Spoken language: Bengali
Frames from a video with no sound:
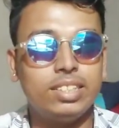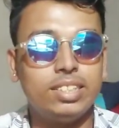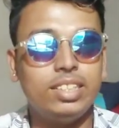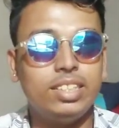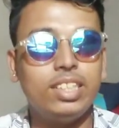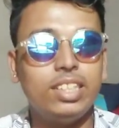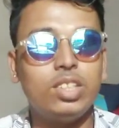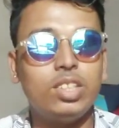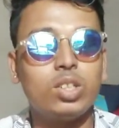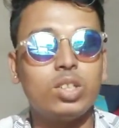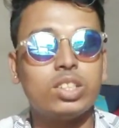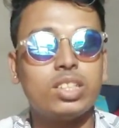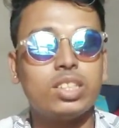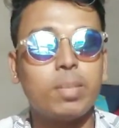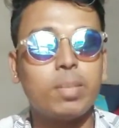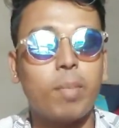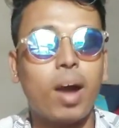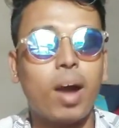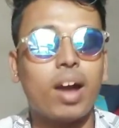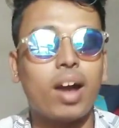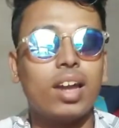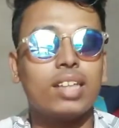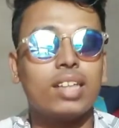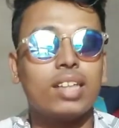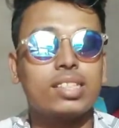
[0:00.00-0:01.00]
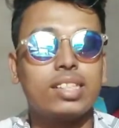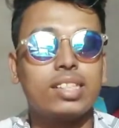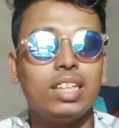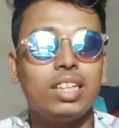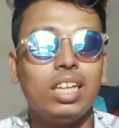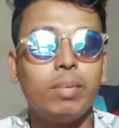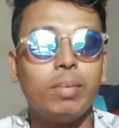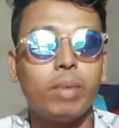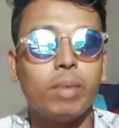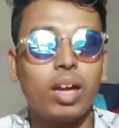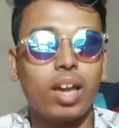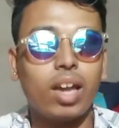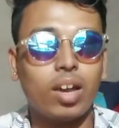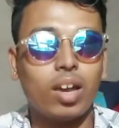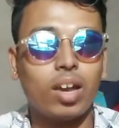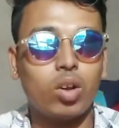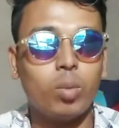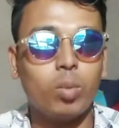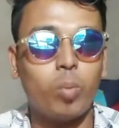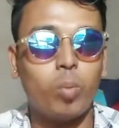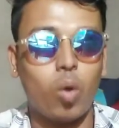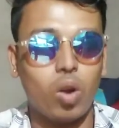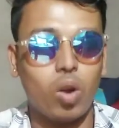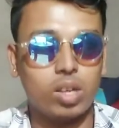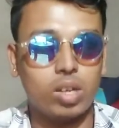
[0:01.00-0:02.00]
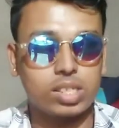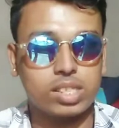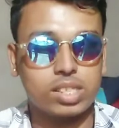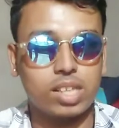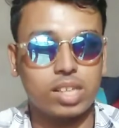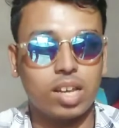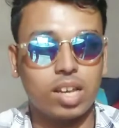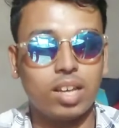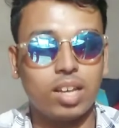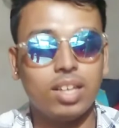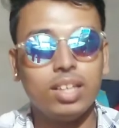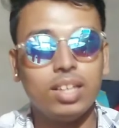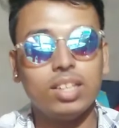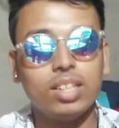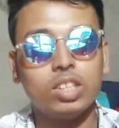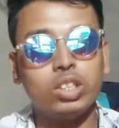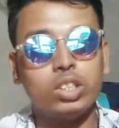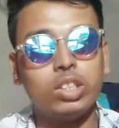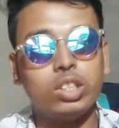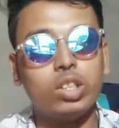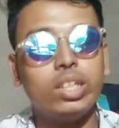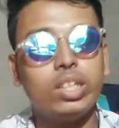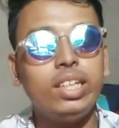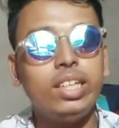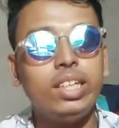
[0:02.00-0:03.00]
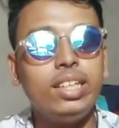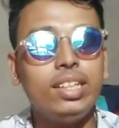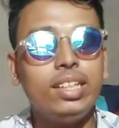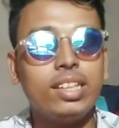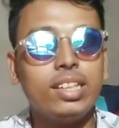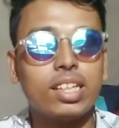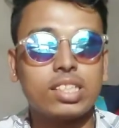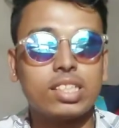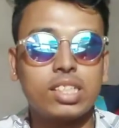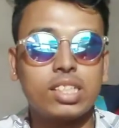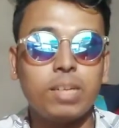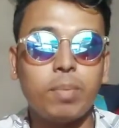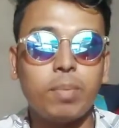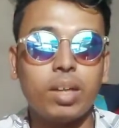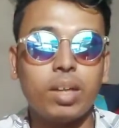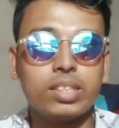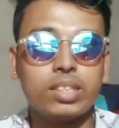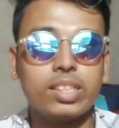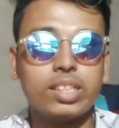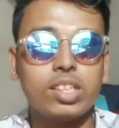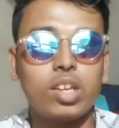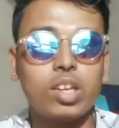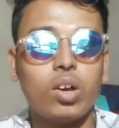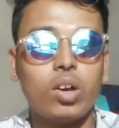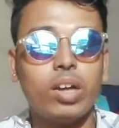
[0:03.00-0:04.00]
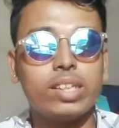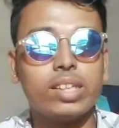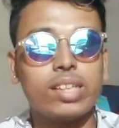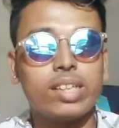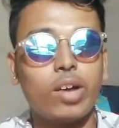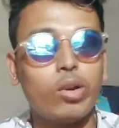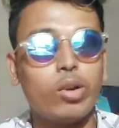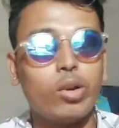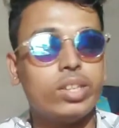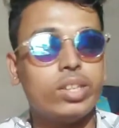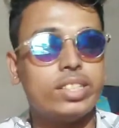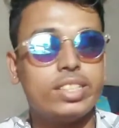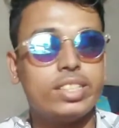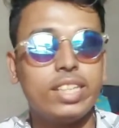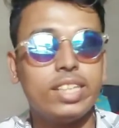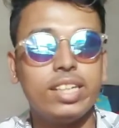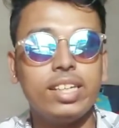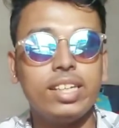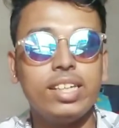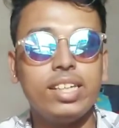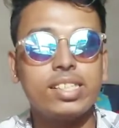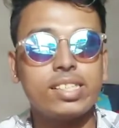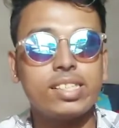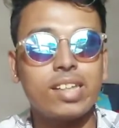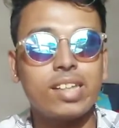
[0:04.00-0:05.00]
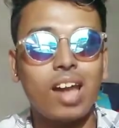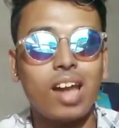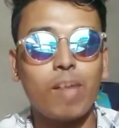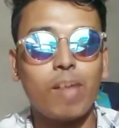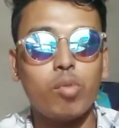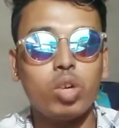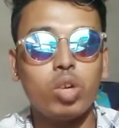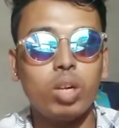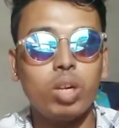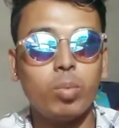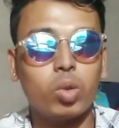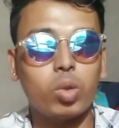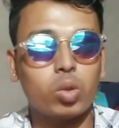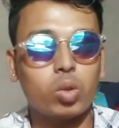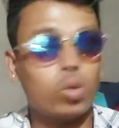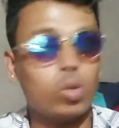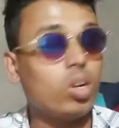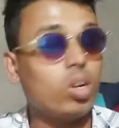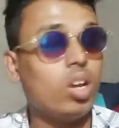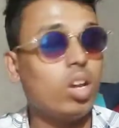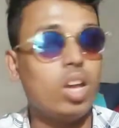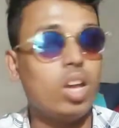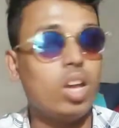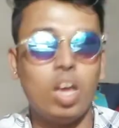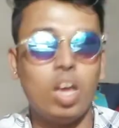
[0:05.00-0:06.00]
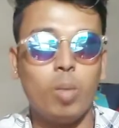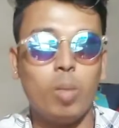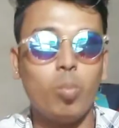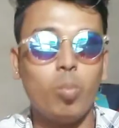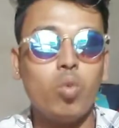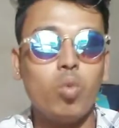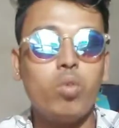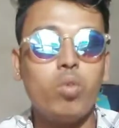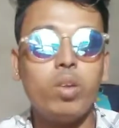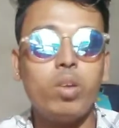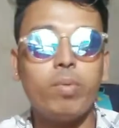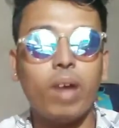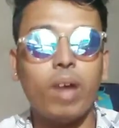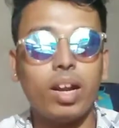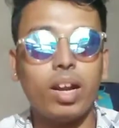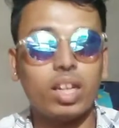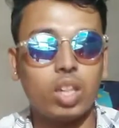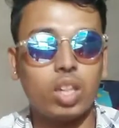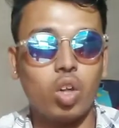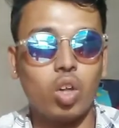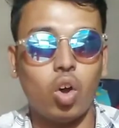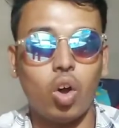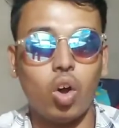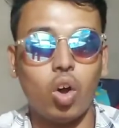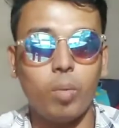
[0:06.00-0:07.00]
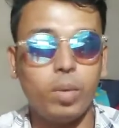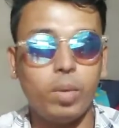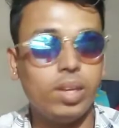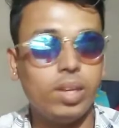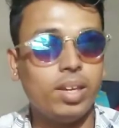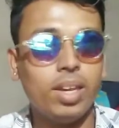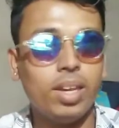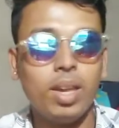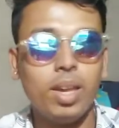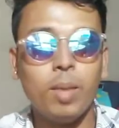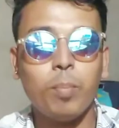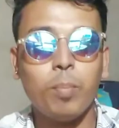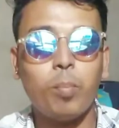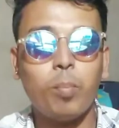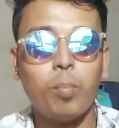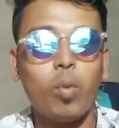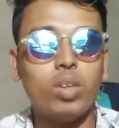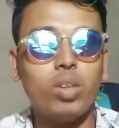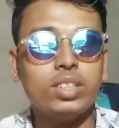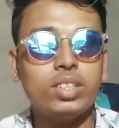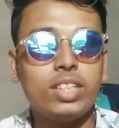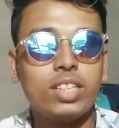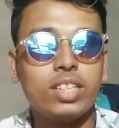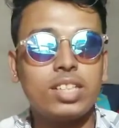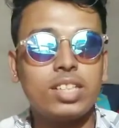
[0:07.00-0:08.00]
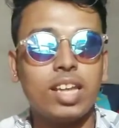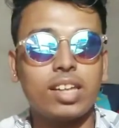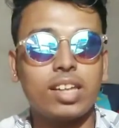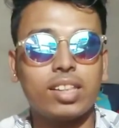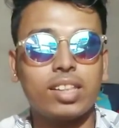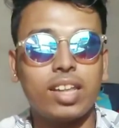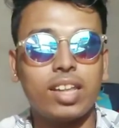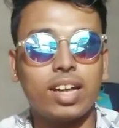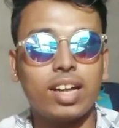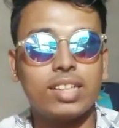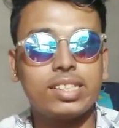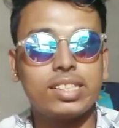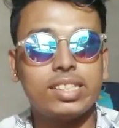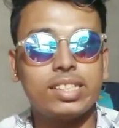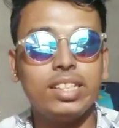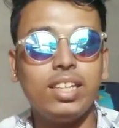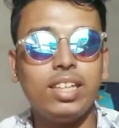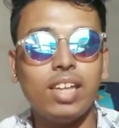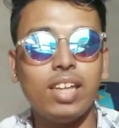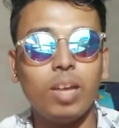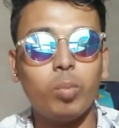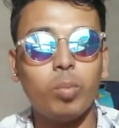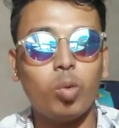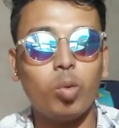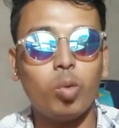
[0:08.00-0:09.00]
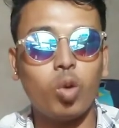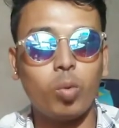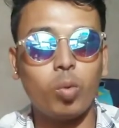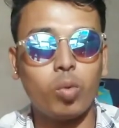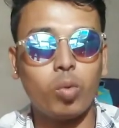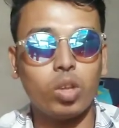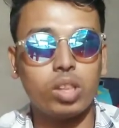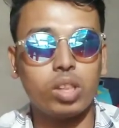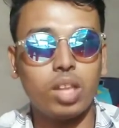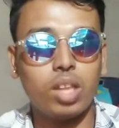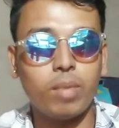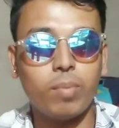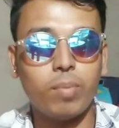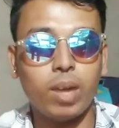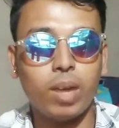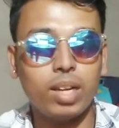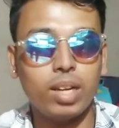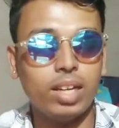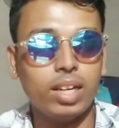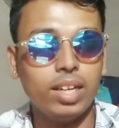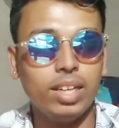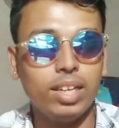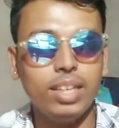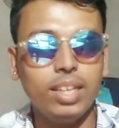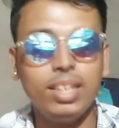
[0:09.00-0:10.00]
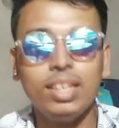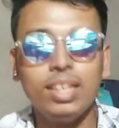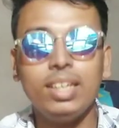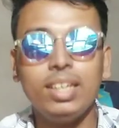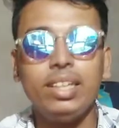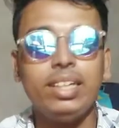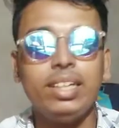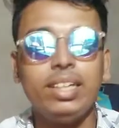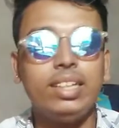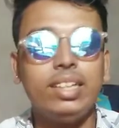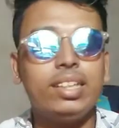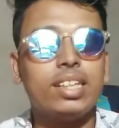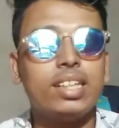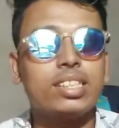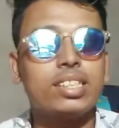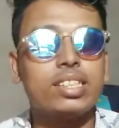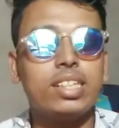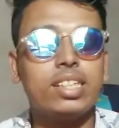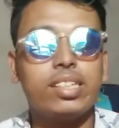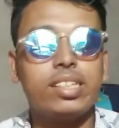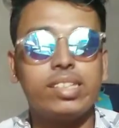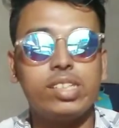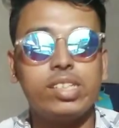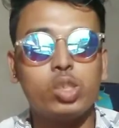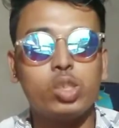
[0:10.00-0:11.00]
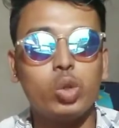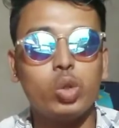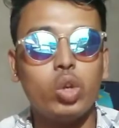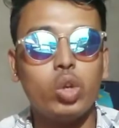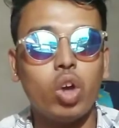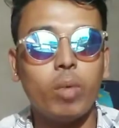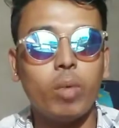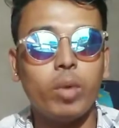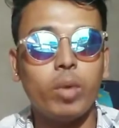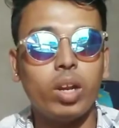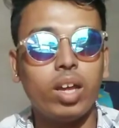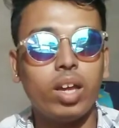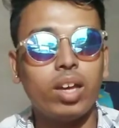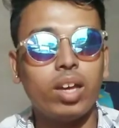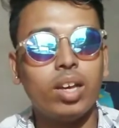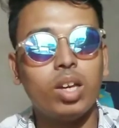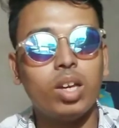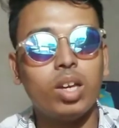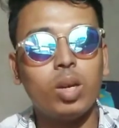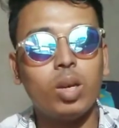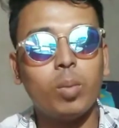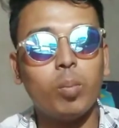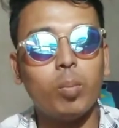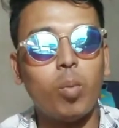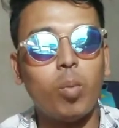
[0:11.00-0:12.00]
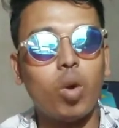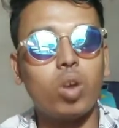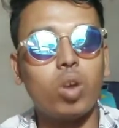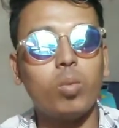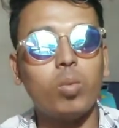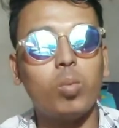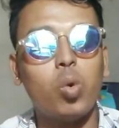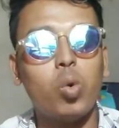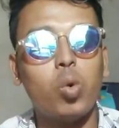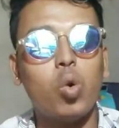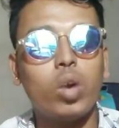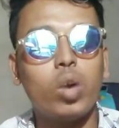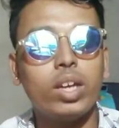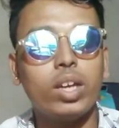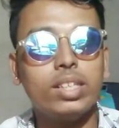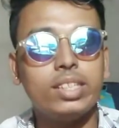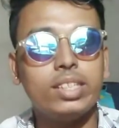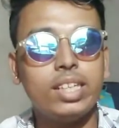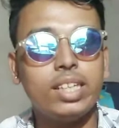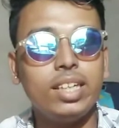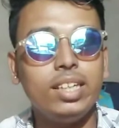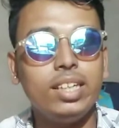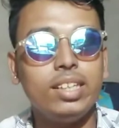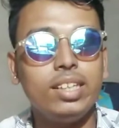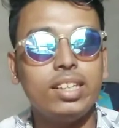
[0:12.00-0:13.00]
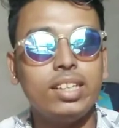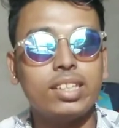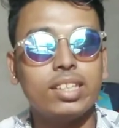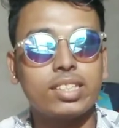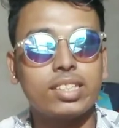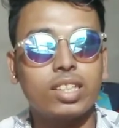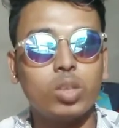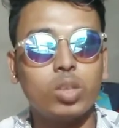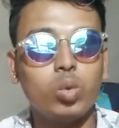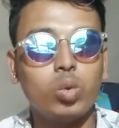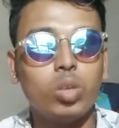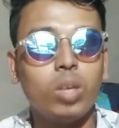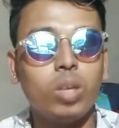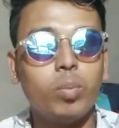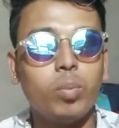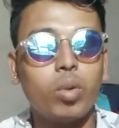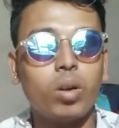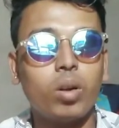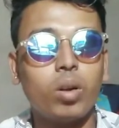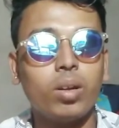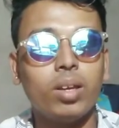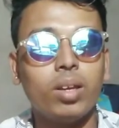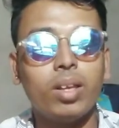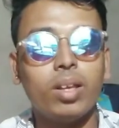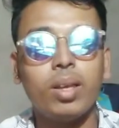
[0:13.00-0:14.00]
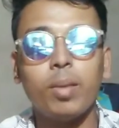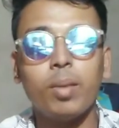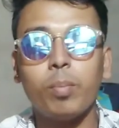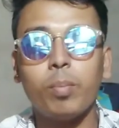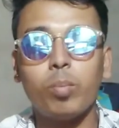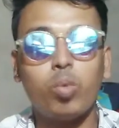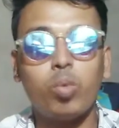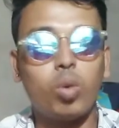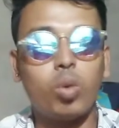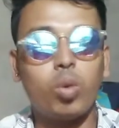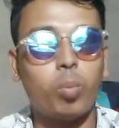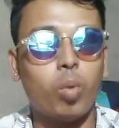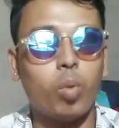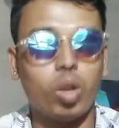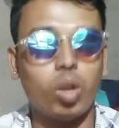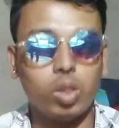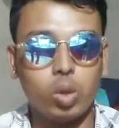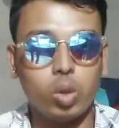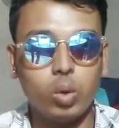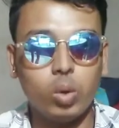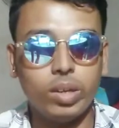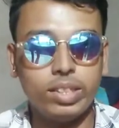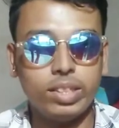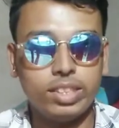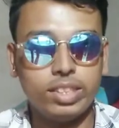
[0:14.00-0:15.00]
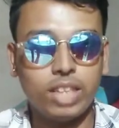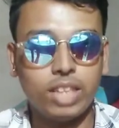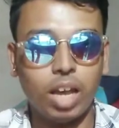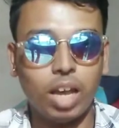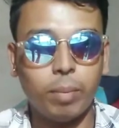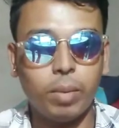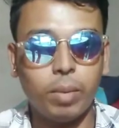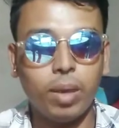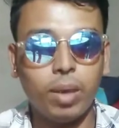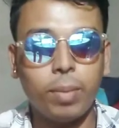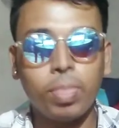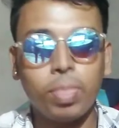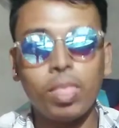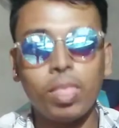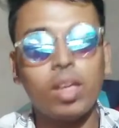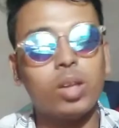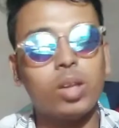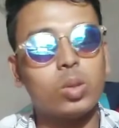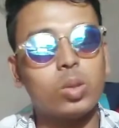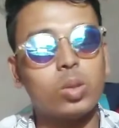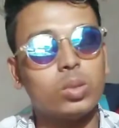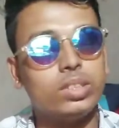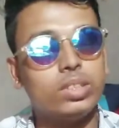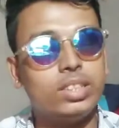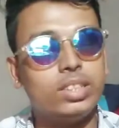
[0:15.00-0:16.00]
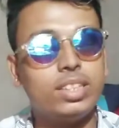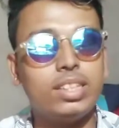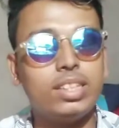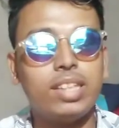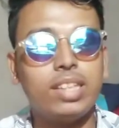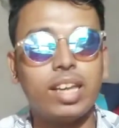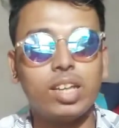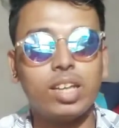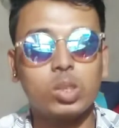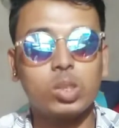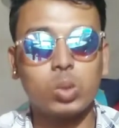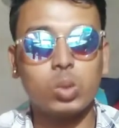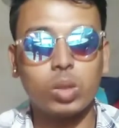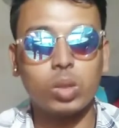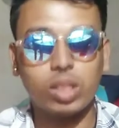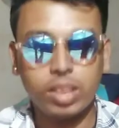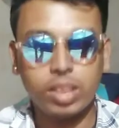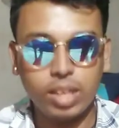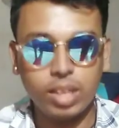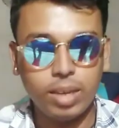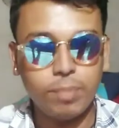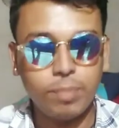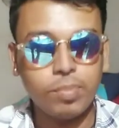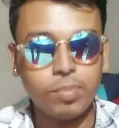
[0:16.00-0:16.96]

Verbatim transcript: জিদ হচ্ছে বাংলা সিনেমার এখন ভরসা যদি ইন্ডাস্ট্রি বাঁচাতে হয় তাহলে চেঙ্গিস রাবণের মতন মুভি বানাতে হবে পঞ্চাশ লাখ টাকা সিরিয়াল বড় পর্দায় বানালে ইন্ডাস্ট্রির কিছুই হবে না বরং ভোগে যেয়ে ইন্ডাস্ট্রি দুদিন পর পুরো বন্ধ হয়ে যাবে তো জিদ্দাকে সত্যি